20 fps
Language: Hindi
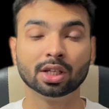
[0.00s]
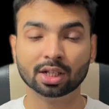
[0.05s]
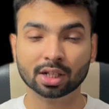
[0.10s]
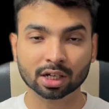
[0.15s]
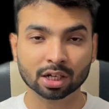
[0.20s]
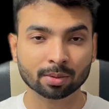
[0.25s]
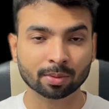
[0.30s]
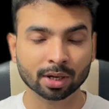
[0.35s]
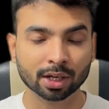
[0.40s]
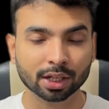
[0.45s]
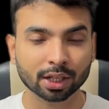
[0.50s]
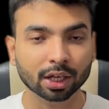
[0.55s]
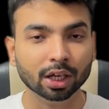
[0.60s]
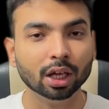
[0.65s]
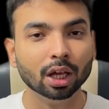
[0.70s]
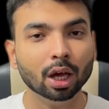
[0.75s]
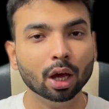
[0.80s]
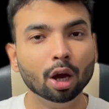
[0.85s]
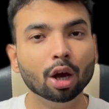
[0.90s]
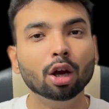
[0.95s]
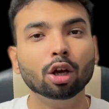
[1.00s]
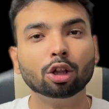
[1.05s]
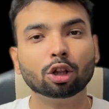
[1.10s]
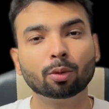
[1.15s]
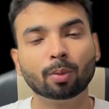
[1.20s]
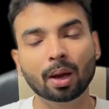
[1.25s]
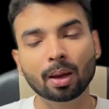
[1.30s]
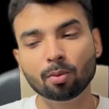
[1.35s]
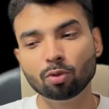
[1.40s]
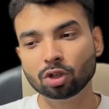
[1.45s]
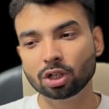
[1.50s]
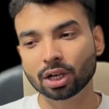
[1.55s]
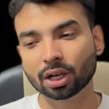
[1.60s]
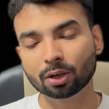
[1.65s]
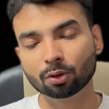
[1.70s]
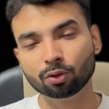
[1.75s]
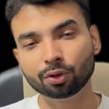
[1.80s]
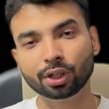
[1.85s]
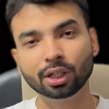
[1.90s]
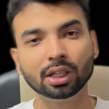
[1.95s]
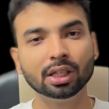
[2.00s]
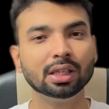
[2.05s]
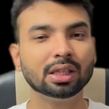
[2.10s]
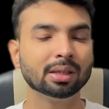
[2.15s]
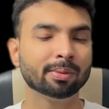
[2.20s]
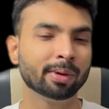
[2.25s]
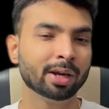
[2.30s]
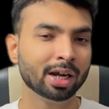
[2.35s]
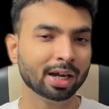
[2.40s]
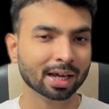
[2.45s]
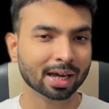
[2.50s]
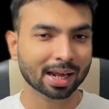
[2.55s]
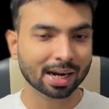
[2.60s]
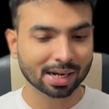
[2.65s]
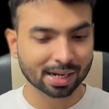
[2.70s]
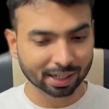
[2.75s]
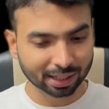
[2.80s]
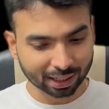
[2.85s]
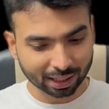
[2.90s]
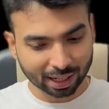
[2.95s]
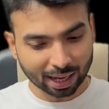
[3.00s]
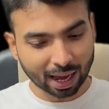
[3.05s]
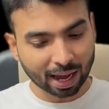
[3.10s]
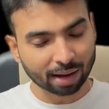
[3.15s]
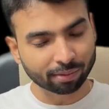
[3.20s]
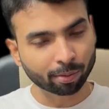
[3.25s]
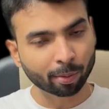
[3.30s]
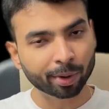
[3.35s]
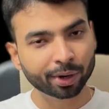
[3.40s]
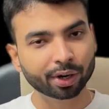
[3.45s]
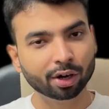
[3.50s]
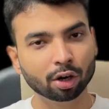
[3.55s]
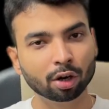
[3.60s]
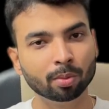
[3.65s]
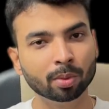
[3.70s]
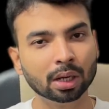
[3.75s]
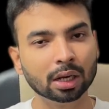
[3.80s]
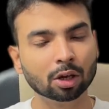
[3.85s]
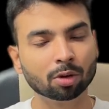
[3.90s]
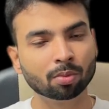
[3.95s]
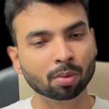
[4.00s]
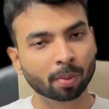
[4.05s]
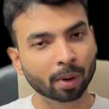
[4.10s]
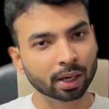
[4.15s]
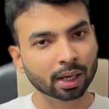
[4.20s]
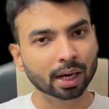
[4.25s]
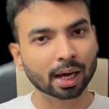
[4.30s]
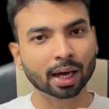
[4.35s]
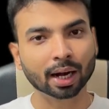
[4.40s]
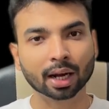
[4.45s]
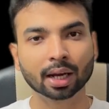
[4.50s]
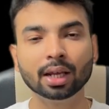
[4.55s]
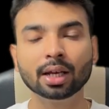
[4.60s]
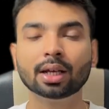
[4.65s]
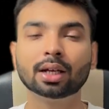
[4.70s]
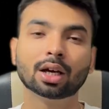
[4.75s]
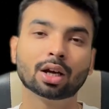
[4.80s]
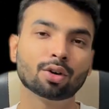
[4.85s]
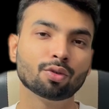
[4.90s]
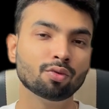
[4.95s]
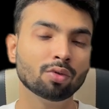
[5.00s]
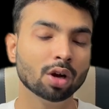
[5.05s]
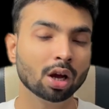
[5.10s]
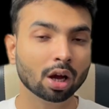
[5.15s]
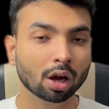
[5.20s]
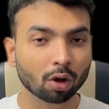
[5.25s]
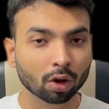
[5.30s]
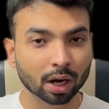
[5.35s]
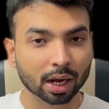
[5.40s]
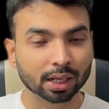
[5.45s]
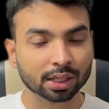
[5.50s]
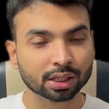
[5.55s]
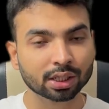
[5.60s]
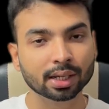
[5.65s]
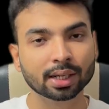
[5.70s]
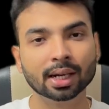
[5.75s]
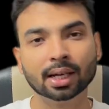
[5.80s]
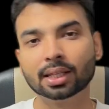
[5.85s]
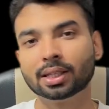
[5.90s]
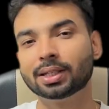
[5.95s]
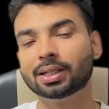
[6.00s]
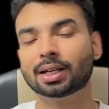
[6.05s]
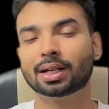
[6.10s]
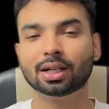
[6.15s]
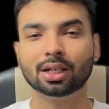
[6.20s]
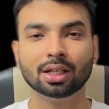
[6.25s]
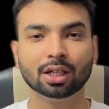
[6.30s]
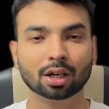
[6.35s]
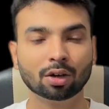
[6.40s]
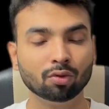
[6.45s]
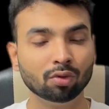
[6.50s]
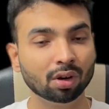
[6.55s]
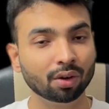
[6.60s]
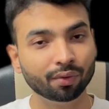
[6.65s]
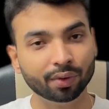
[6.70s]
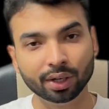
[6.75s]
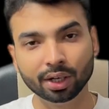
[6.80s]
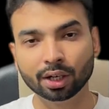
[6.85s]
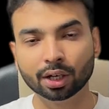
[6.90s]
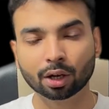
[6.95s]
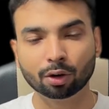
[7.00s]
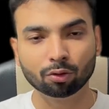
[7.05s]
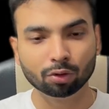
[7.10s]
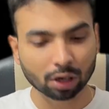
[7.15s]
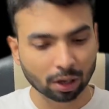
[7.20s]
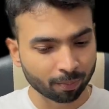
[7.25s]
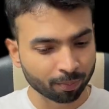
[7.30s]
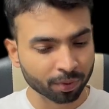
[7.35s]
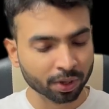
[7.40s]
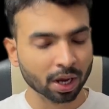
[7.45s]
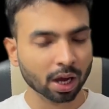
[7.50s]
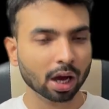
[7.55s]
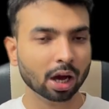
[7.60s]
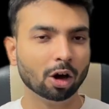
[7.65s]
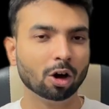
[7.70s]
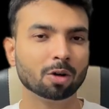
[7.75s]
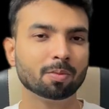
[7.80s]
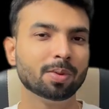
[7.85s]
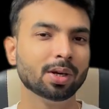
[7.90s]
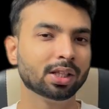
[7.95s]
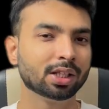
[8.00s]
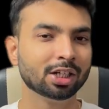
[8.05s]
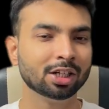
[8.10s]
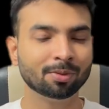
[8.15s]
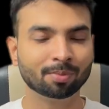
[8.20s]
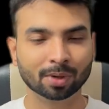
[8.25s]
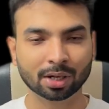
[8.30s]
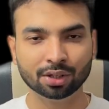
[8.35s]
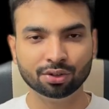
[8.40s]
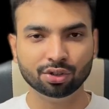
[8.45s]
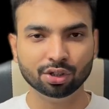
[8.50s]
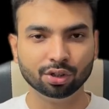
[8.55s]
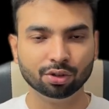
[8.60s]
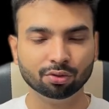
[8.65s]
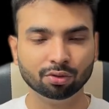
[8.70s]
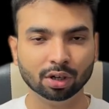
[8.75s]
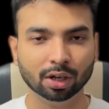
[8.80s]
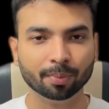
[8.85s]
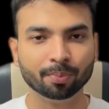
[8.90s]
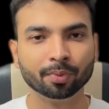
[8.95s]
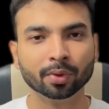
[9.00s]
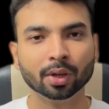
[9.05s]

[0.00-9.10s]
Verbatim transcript: ज़्यादा कमाए थे तो भाई मुझे उसी दिन से मैंने ठान लिया था कि अब मैं ड्रीम इलेवन में भाई अर्निंग करूंगा और अच्छी खासी अर्निंग करूंगा विनिंग करूंगा और बेहतरीन प्राइस जीतूंगा